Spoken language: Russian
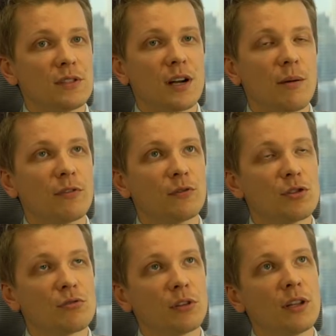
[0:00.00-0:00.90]
дирхамов. То
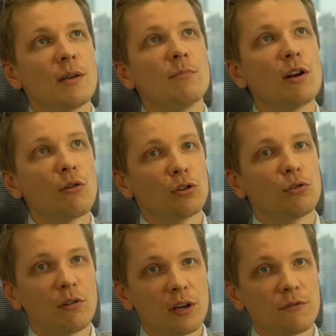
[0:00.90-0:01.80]
есть он миллион
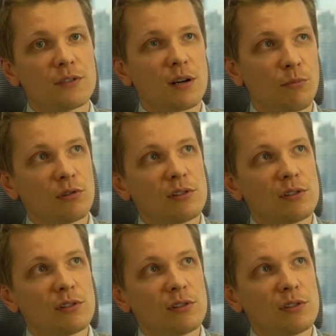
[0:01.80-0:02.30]
долларов заработал